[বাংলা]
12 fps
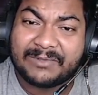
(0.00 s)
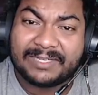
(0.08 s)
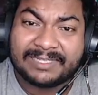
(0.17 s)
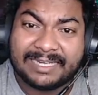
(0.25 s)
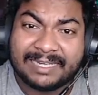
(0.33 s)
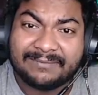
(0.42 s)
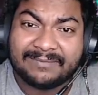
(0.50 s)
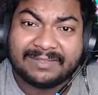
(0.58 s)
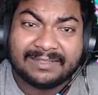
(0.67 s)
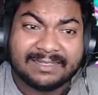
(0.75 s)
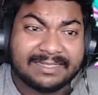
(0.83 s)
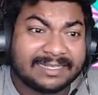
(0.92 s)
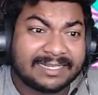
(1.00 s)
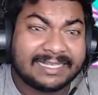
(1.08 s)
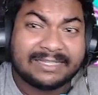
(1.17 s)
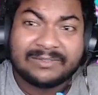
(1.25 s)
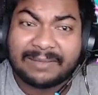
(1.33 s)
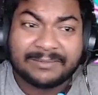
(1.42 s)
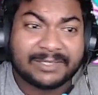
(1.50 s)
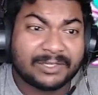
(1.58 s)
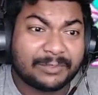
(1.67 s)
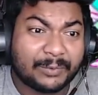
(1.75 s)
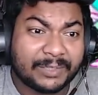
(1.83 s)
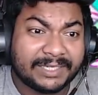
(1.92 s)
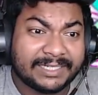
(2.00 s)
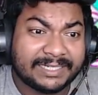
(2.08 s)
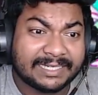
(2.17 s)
করে নিলাম কিন্তু আমি তো করিনি